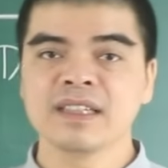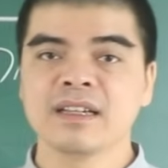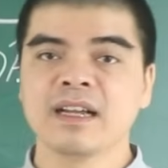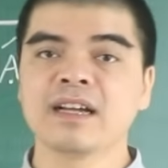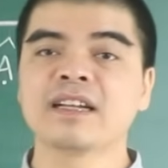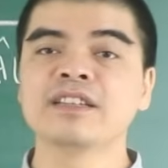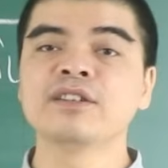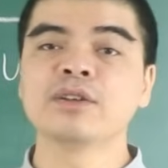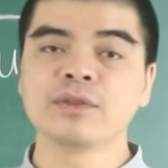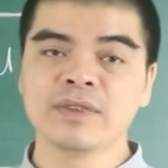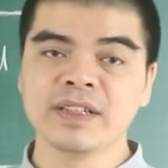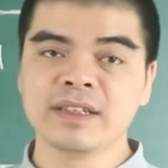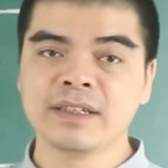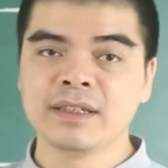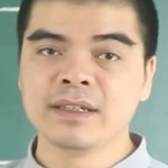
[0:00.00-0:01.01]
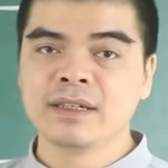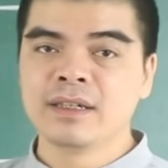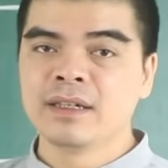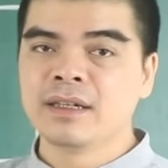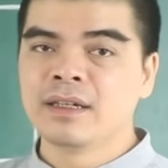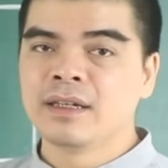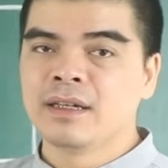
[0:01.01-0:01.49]
À, kính thưa quý vị,
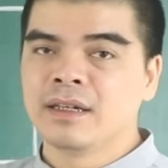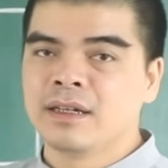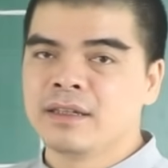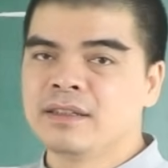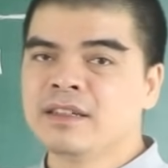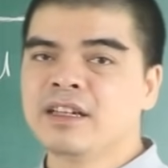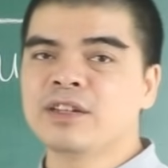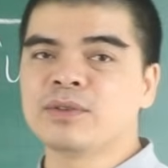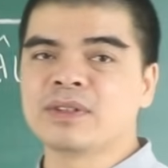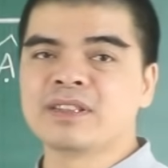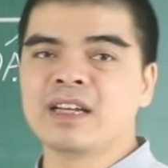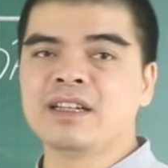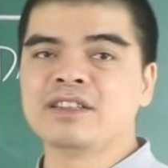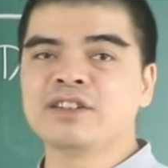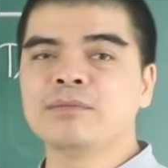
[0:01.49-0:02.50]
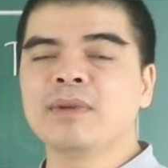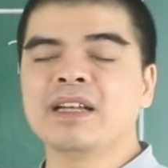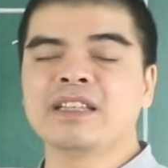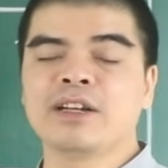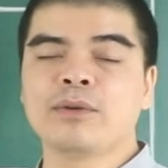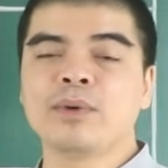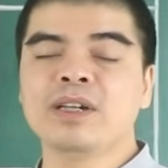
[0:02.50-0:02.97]
những người tuổi Dần trong ba
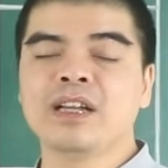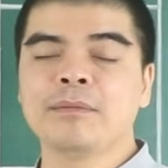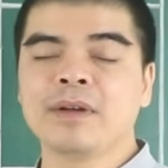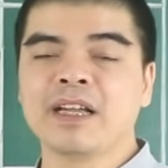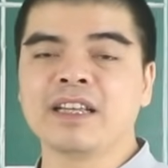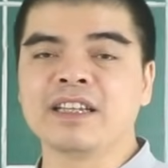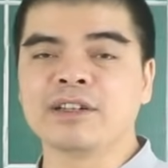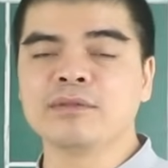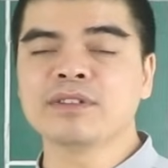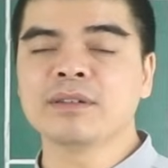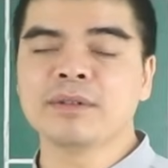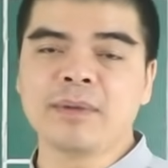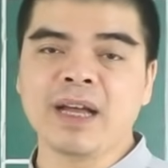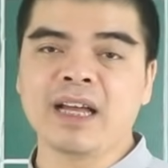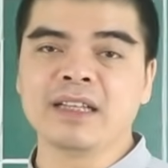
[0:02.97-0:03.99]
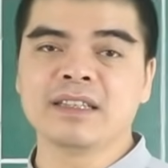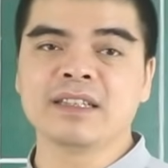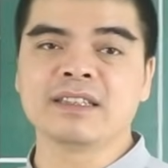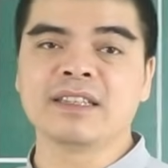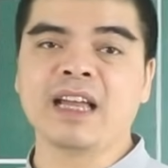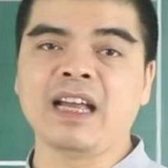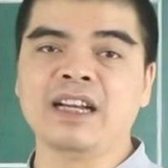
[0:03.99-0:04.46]
tháng cuối năm hai nghìn không trăm hai mươi ba thì
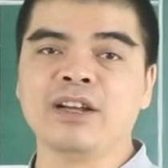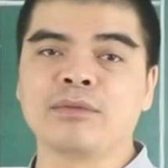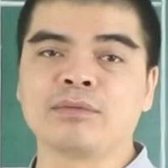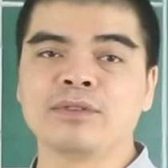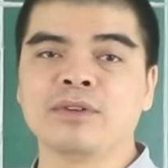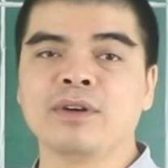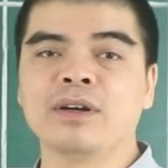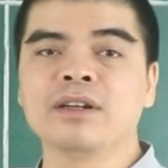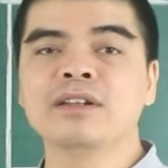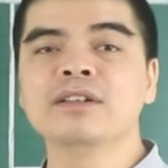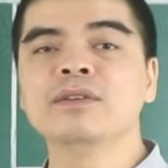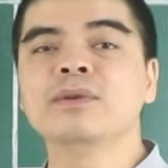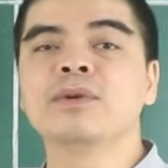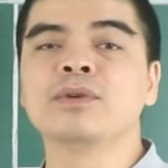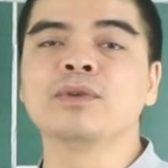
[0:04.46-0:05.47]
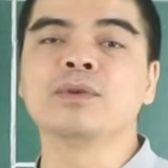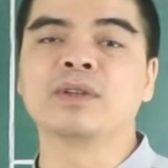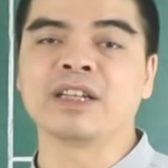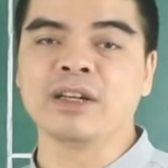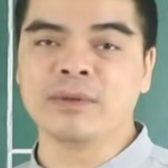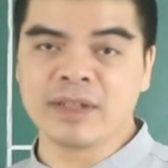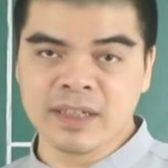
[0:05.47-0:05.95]
tài lộc nó cứ ùn
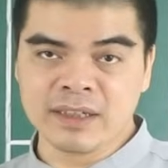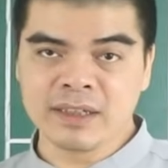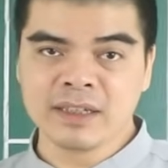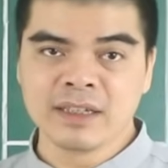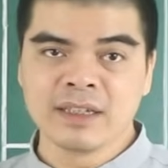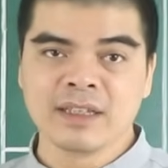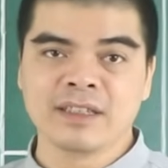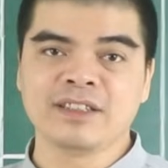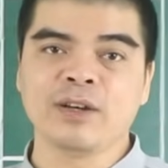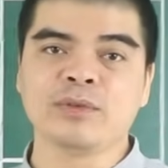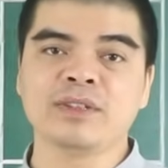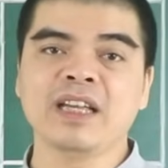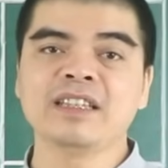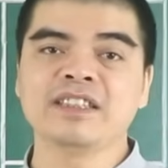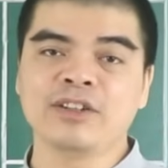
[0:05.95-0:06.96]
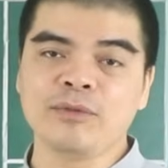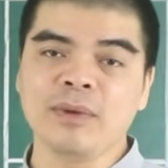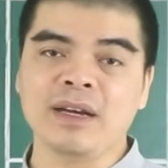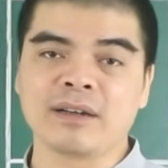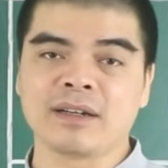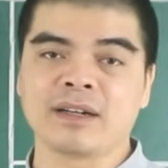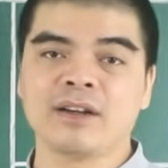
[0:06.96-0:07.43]
ùn kéo đến, giàu nhanh chóng
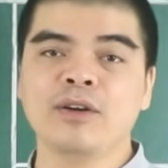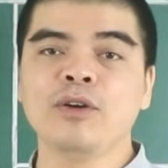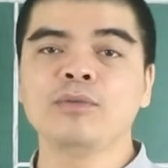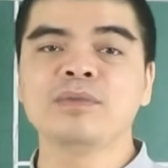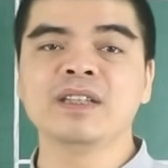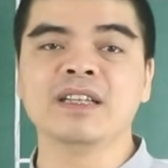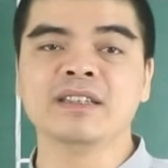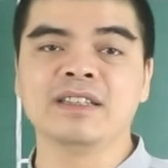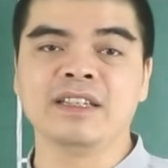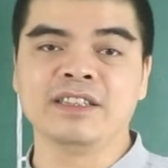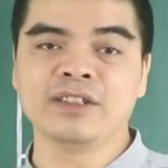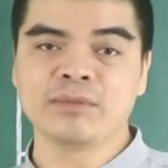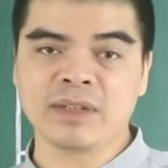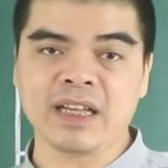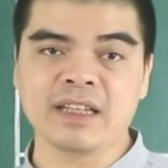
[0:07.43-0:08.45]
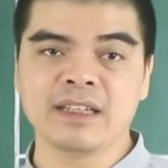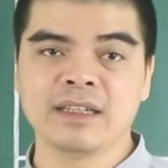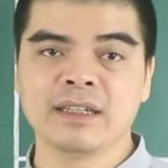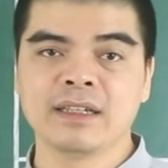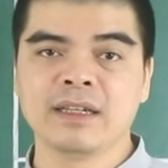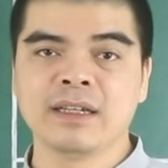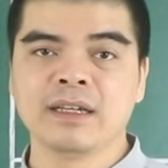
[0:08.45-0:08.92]
mặc, ôm tiền tỷ trong tay.
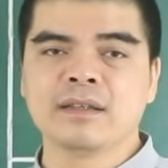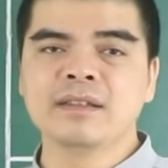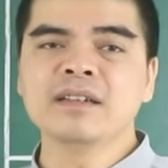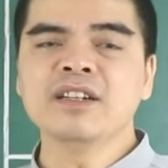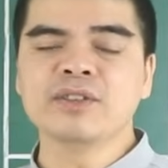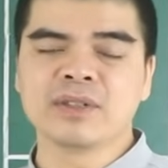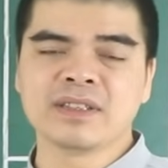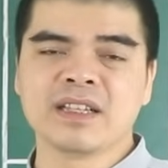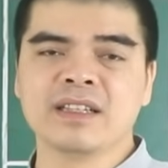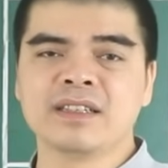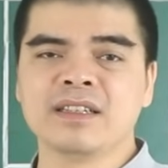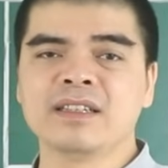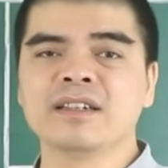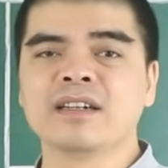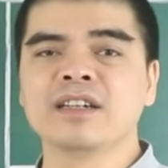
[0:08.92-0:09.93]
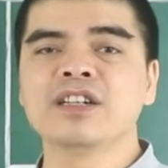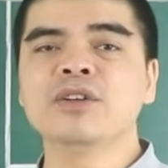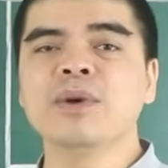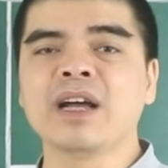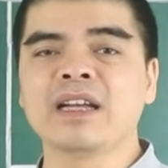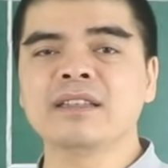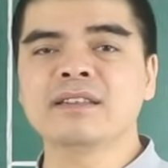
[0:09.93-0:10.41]
Những người tuổi Dần thì được
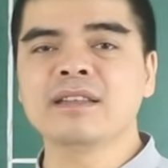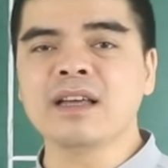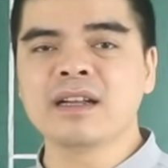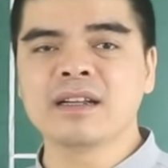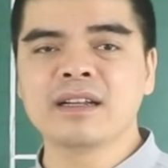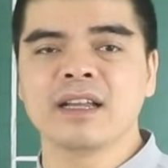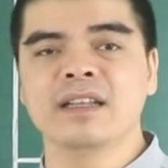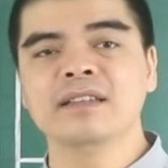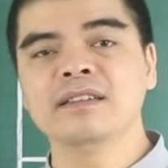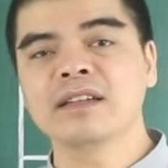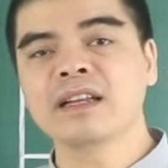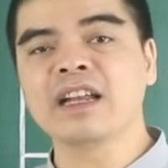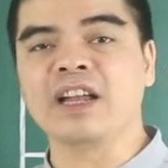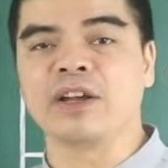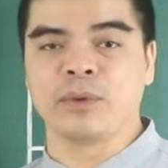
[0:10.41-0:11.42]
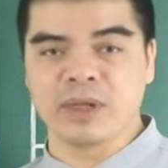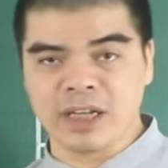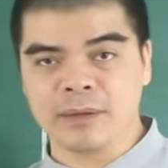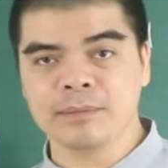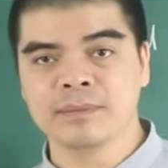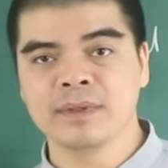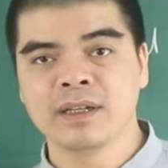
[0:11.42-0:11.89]
ưu ái tận đến những cái cuối
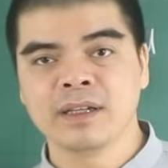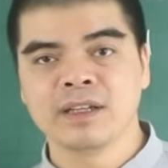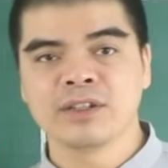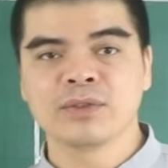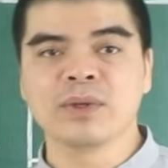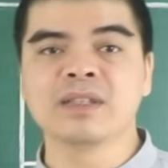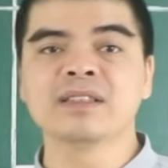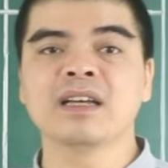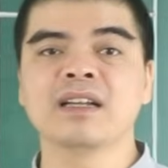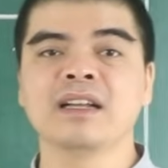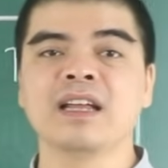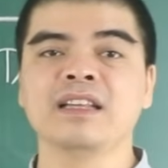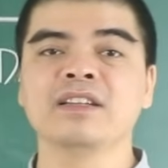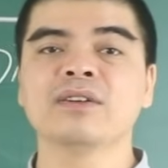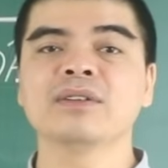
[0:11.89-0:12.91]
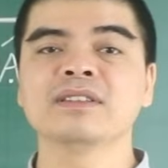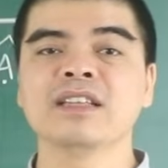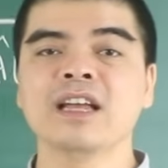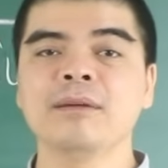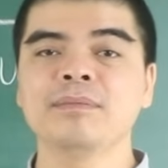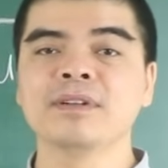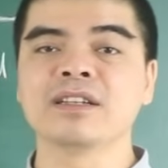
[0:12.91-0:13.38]
năm. Tuổi Dần là những con
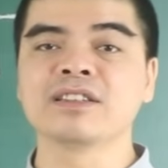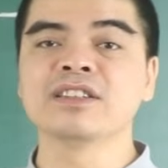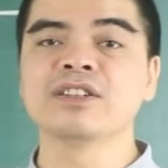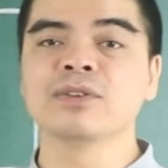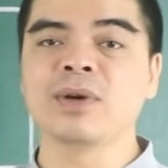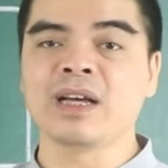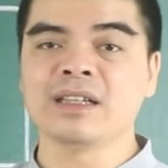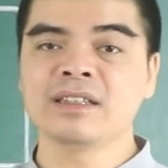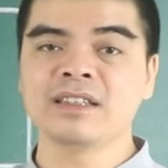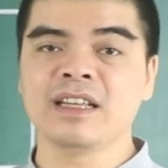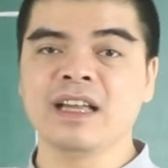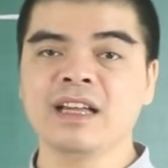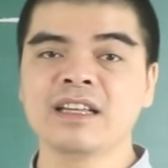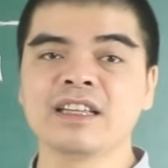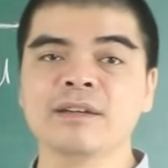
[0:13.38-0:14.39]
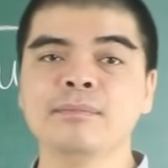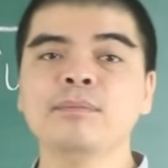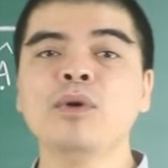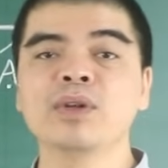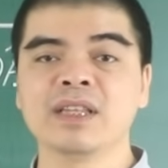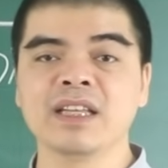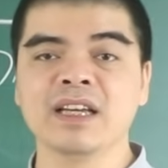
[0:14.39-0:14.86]
giáp được dự đoán sẽ kiếm
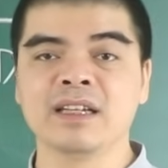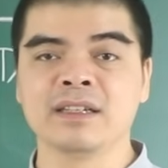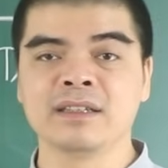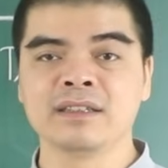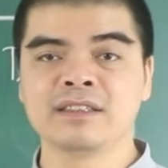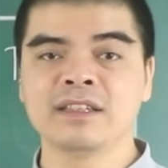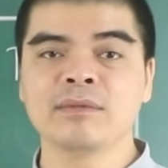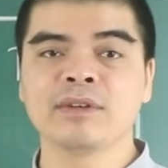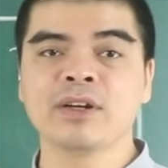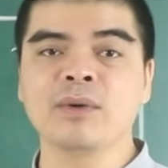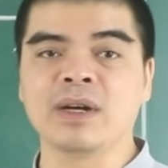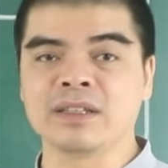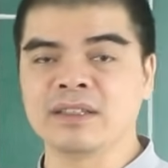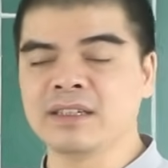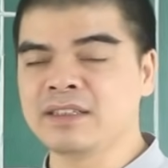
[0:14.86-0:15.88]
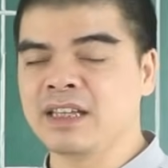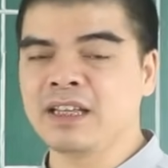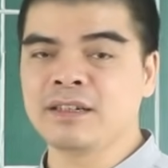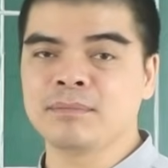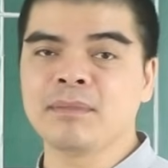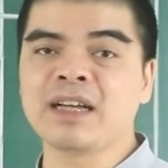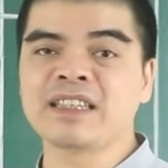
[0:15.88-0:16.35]
bội tiền trong cái khoảng thời
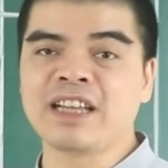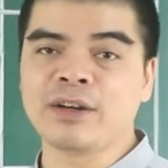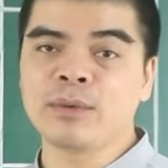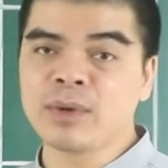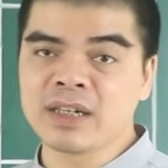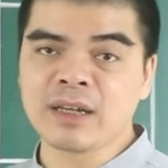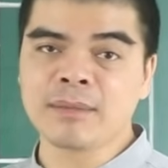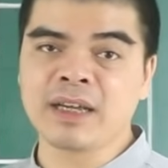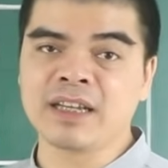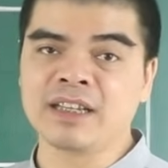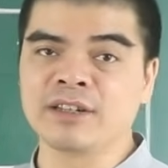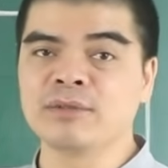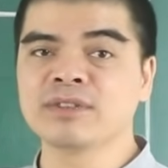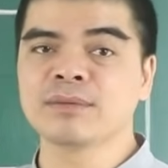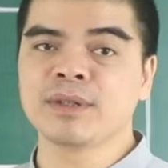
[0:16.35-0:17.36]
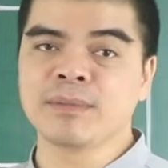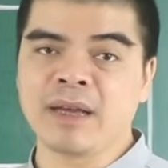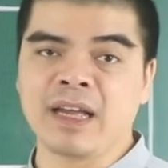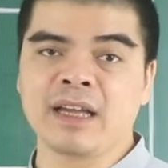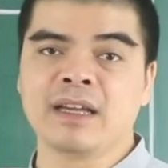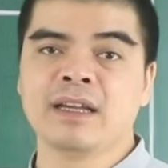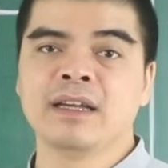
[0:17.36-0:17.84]
gian ba tháng cuối năm hai nghìn không trăm hai mươi
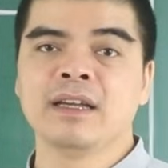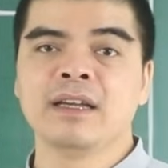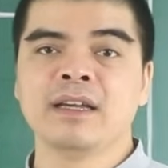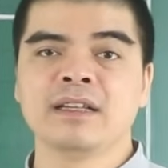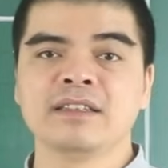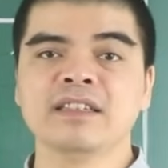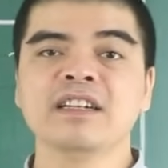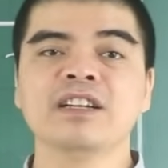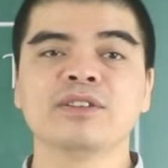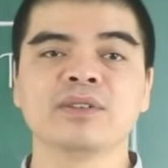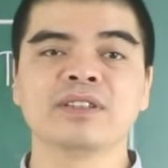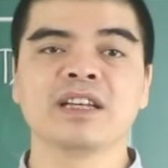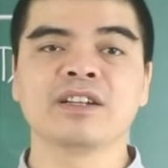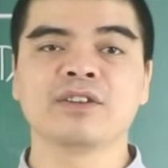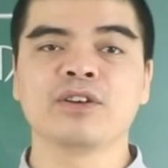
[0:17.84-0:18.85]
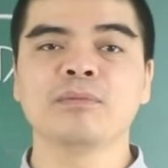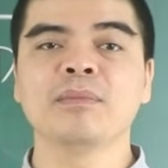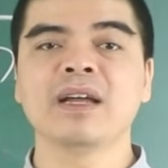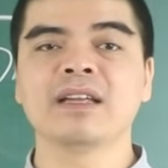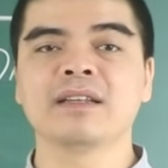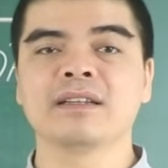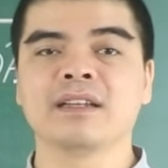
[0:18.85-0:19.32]
ba. Những người tuổi Dần có
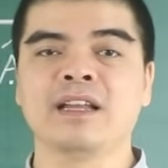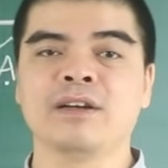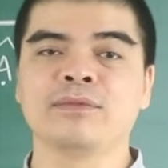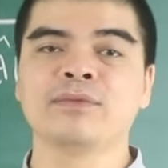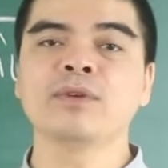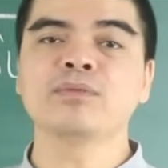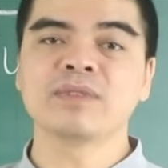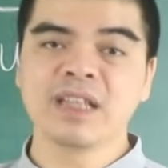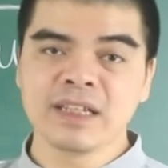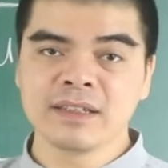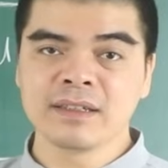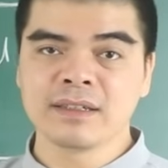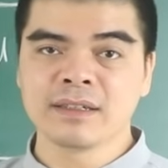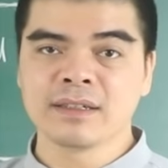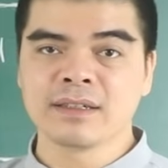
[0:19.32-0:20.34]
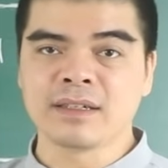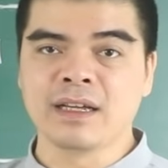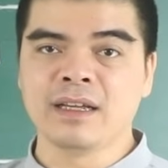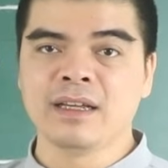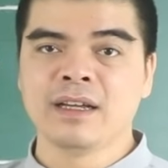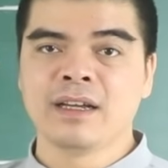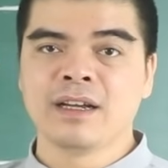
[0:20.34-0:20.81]
mệnh là phúc tinh. Đấy.